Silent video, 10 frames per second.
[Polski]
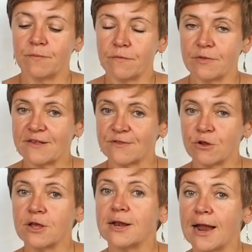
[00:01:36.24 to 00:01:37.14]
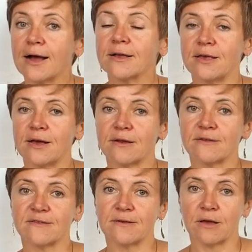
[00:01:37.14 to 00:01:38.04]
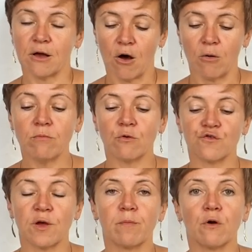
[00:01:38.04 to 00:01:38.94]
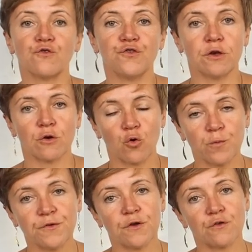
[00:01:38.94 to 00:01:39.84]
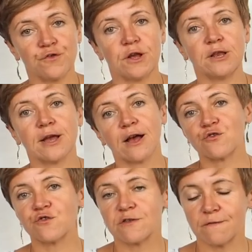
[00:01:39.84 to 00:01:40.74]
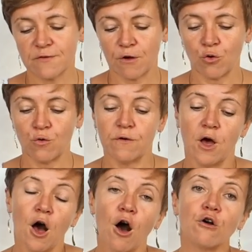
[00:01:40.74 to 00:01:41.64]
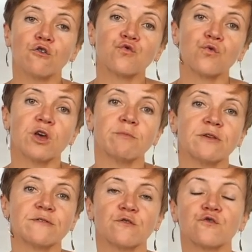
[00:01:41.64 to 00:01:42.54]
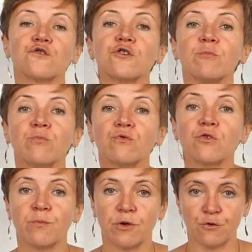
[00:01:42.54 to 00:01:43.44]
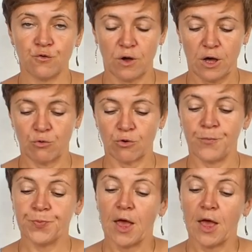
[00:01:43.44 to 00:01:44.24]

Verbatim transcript: na stronie lankiars.com można kupić oddzielnie każdy ze wzorów. On kosztuje między 3,5 do 5 euro.